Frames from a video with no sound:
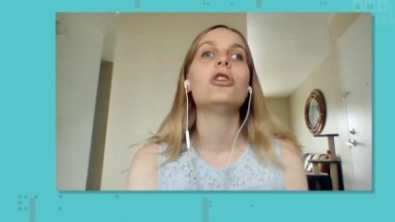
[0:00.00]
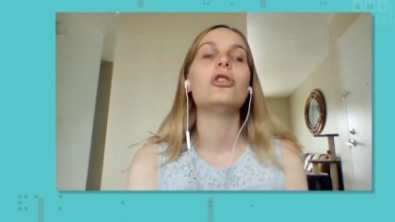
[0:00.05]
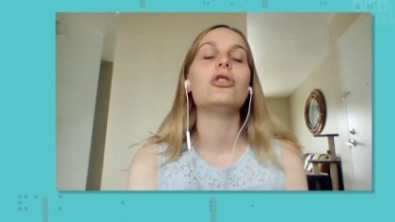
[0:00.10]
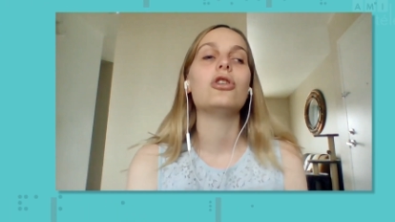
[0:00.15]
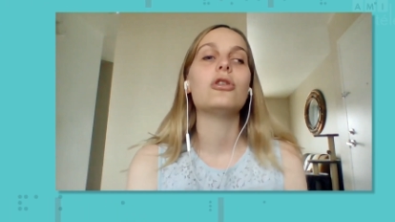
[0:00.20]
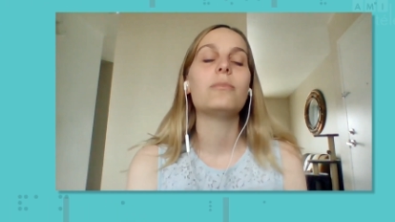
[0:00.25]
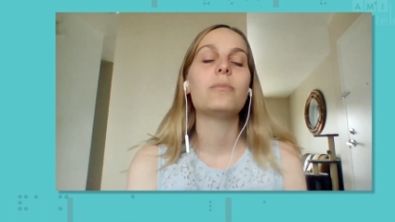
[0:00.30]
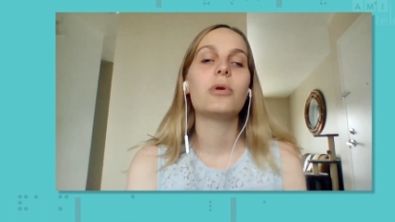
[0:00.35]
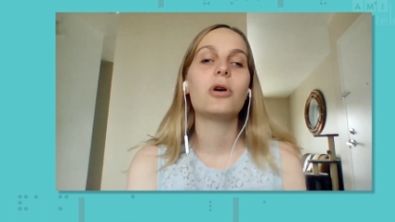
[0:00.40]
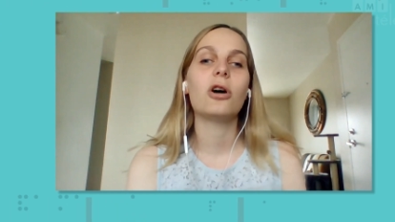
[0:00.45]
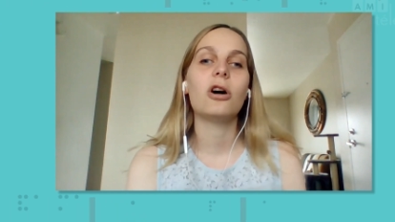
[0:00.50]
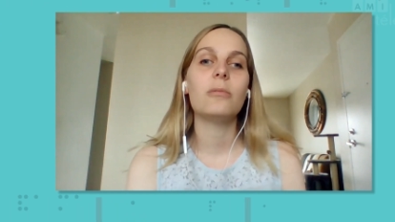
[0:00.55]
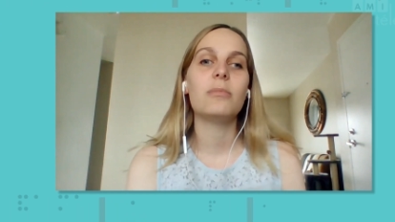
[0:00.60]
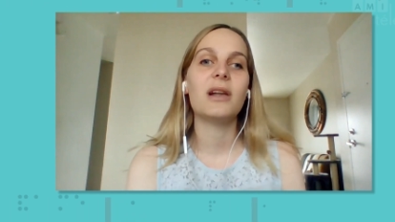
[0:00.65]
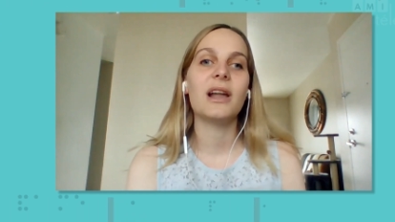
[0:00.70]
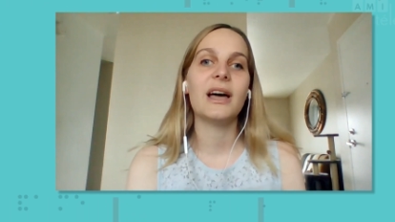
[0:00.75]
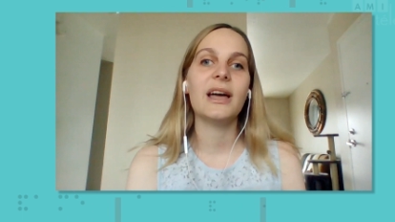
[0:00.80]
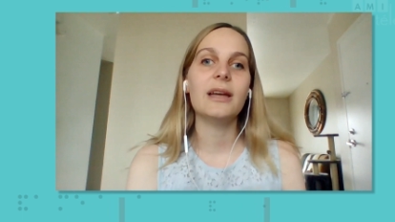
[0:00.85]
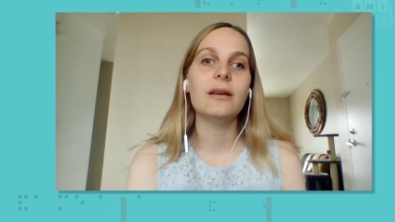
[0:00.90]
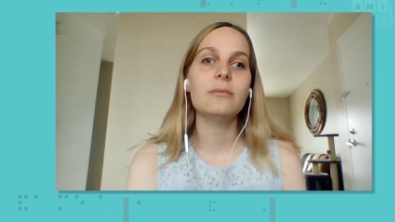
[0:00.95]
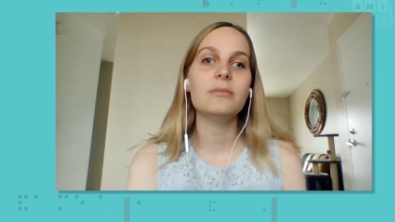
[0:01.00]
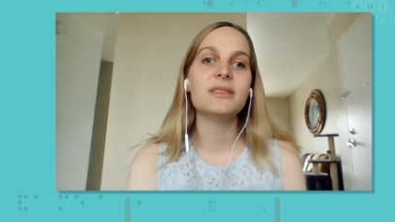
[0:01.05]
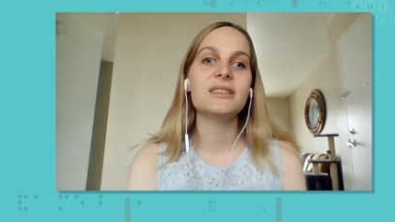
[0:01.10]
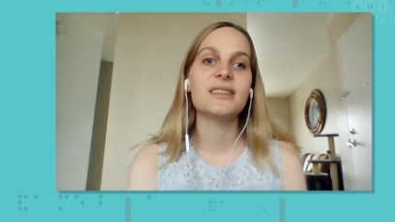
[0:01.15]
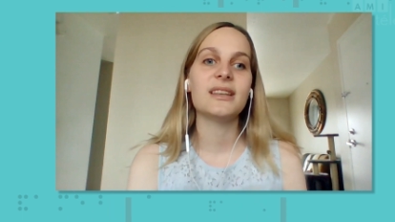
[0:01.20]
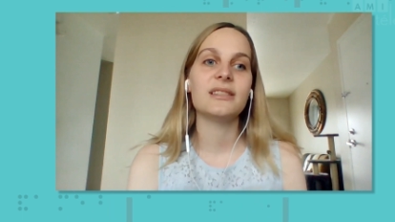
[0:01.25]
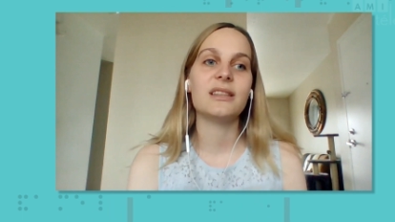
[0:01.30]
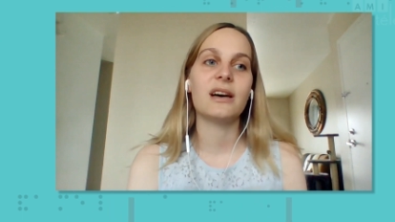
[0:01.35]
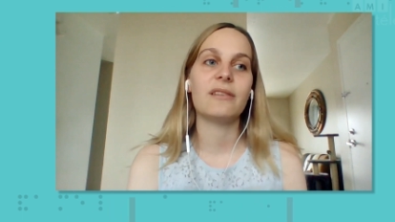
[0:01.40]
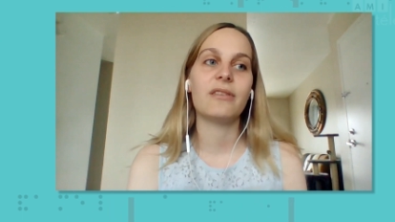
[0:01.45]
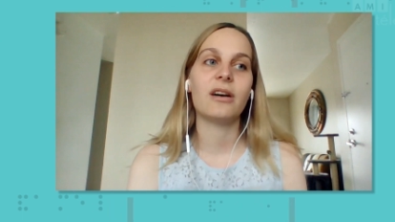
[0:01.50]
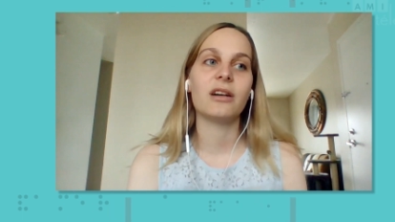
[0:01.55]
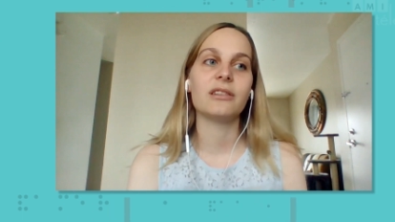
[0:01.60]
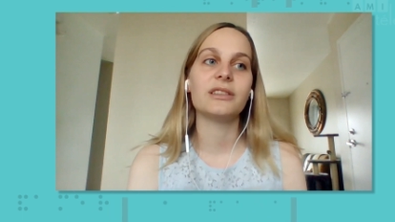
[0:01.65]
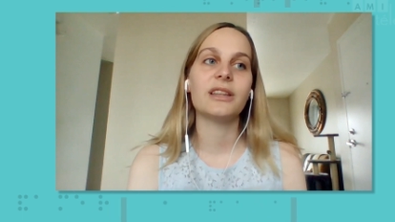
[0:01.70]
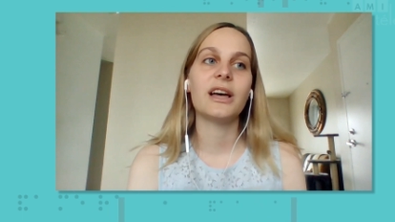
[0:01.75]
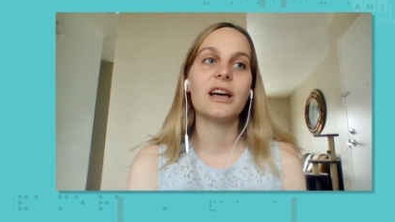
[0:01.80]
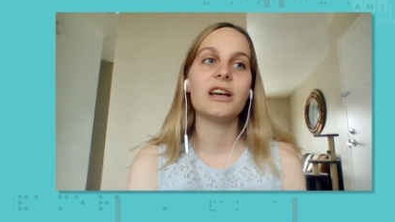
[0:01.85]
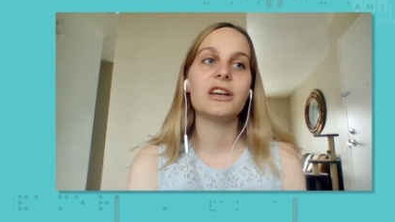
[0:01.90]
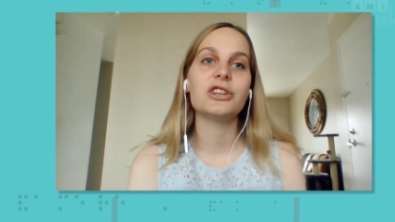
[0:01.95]
Le problème, c'est
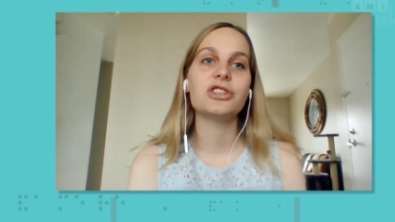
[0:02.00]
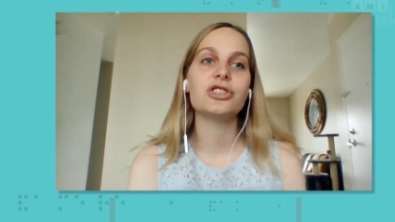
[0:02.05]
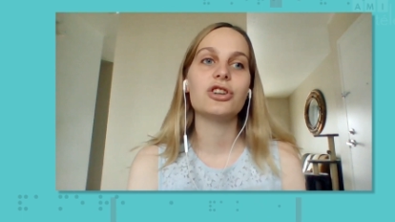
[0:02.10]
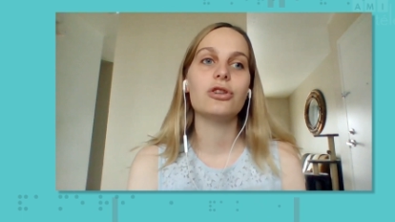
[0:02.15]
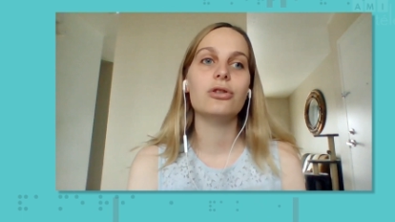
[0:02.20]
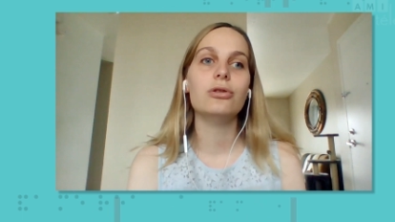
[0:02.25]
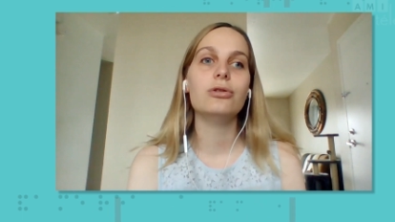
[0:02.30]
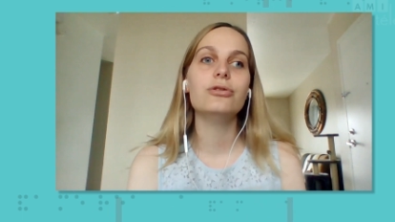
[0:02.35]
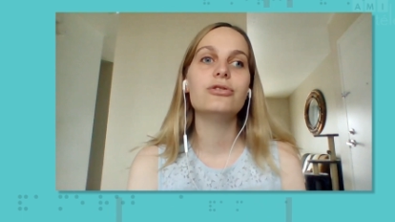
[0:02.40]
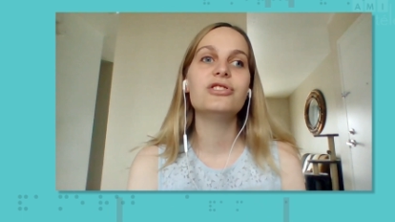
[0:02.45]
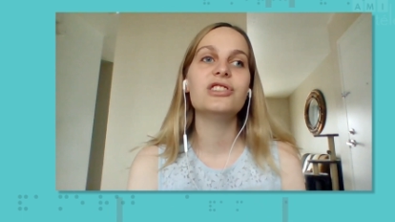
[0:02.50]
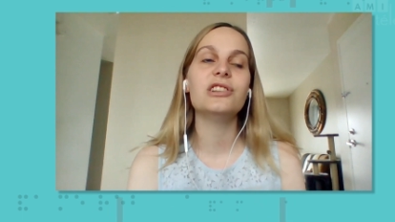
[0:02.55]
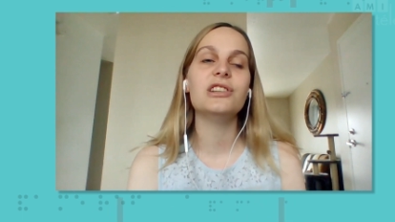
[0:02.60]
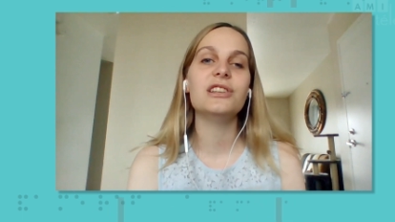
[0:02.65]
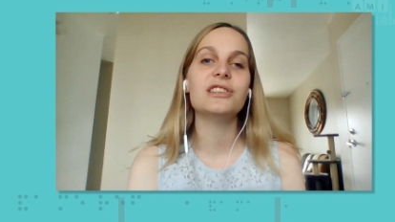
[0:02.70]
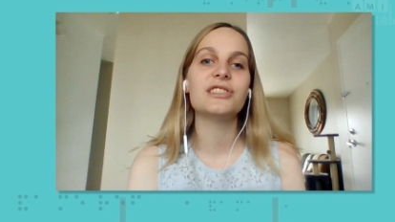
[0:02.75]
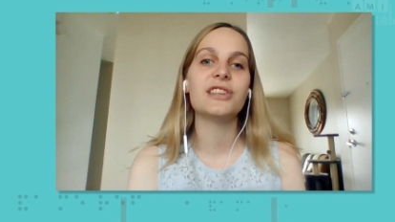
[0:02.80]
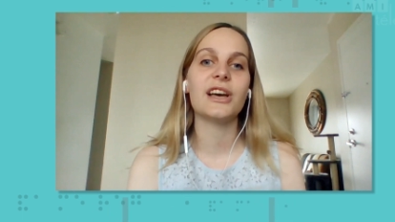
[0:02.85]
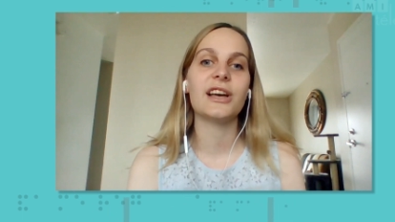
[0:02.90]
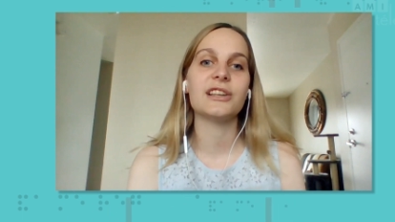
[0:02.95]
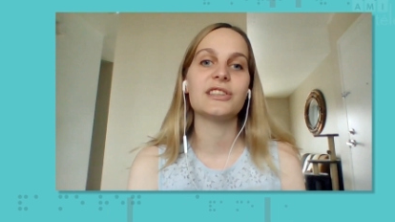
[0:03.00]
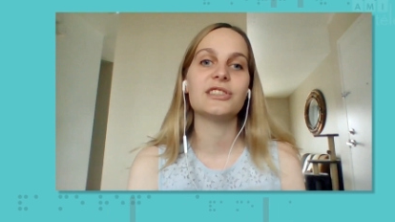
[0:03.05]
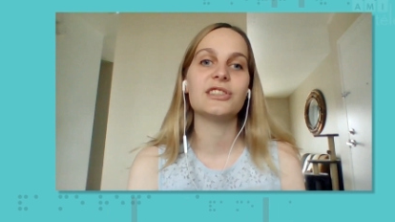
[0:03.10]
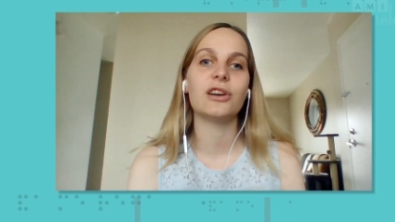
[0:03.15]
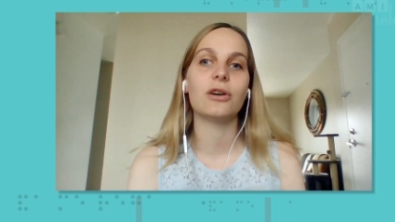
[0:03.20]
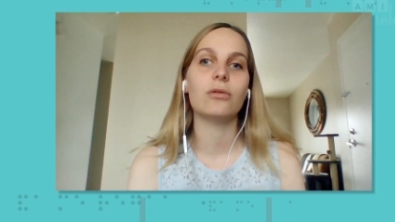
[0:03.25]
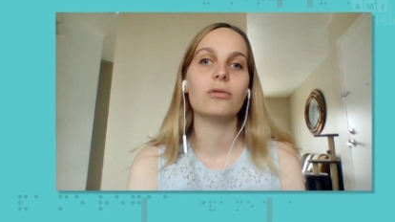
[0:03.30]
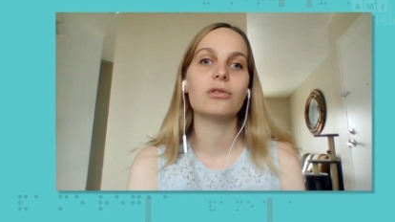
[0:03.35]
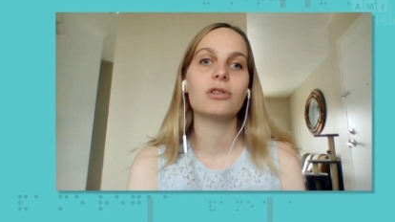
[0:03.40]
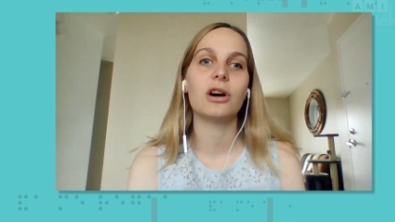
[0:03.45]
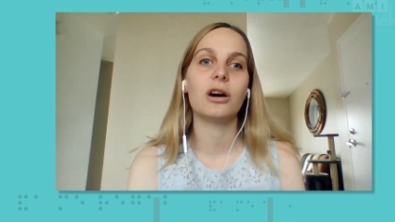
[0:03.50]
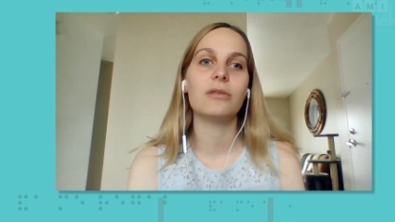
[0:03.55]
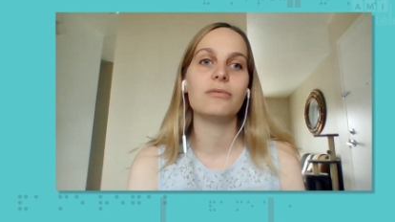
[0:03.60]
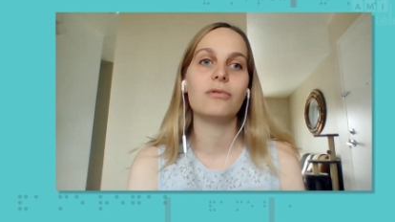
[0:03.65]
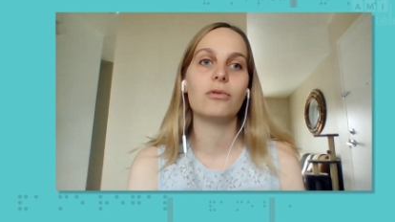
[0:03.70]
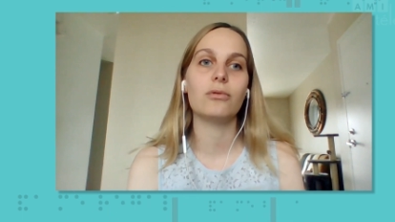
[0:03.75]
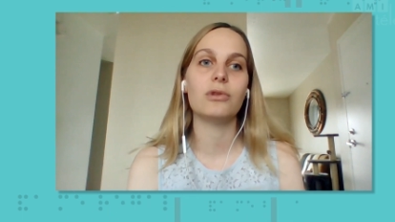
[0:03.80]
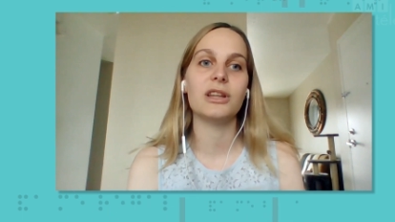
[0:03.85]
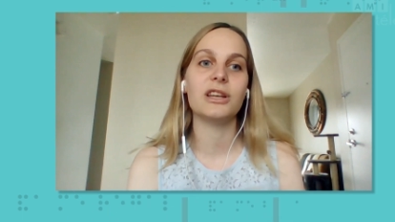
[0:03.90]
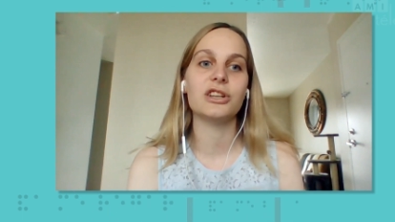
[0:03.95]
davantage l'utilisation qu'en
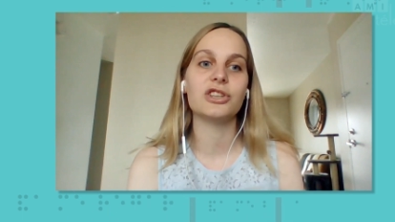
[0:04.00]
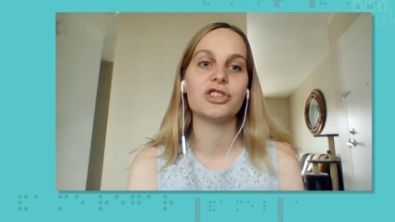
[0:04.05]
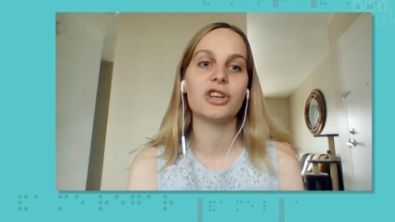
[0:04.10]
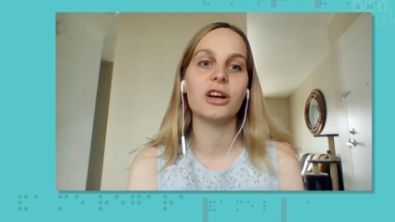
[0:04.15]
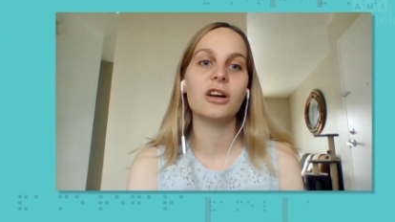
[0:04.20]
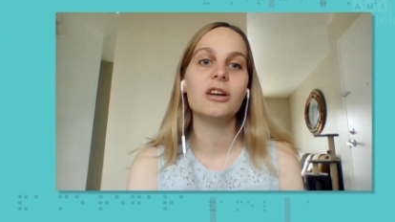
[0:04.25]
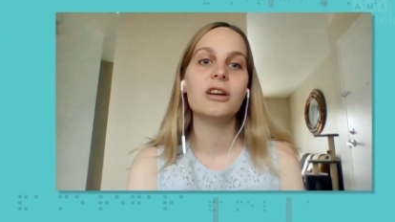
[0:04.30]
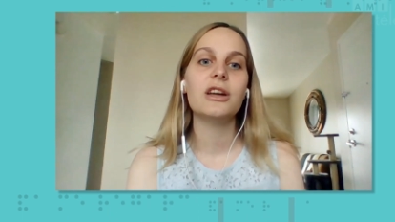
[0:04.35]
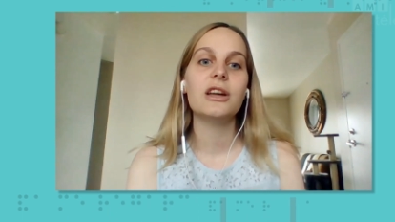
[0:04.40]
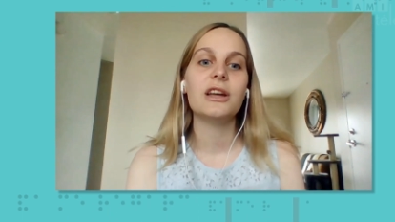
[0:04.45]
font les gens